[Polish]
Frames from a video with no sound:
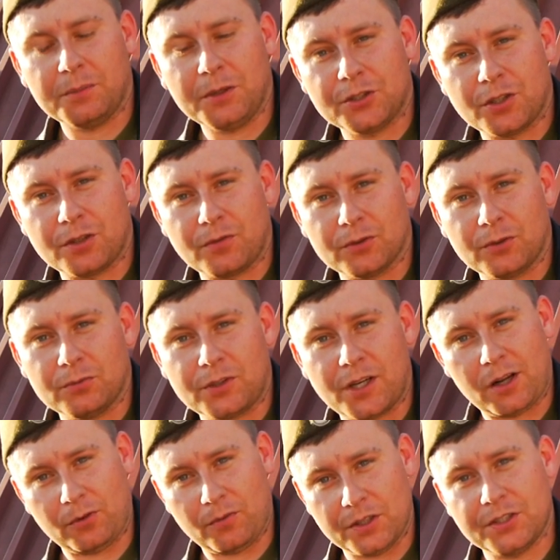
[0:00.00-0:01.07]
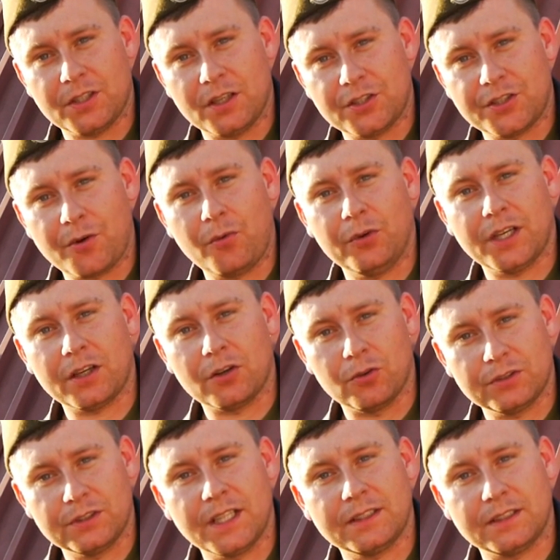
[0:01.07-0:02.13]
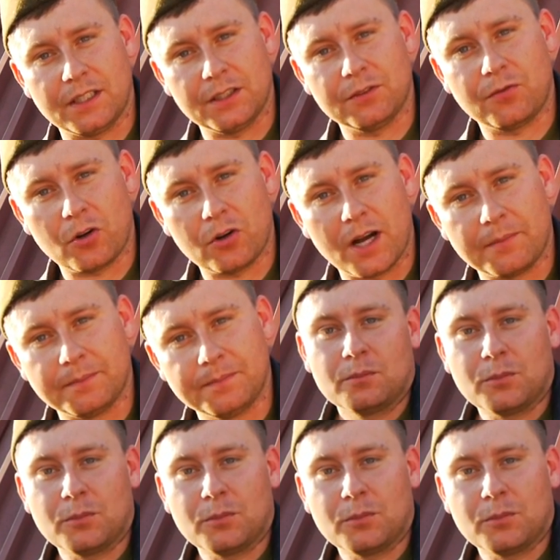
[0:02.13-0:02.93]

Armię Czerwoną traktować należało jak lot nad teren wroga.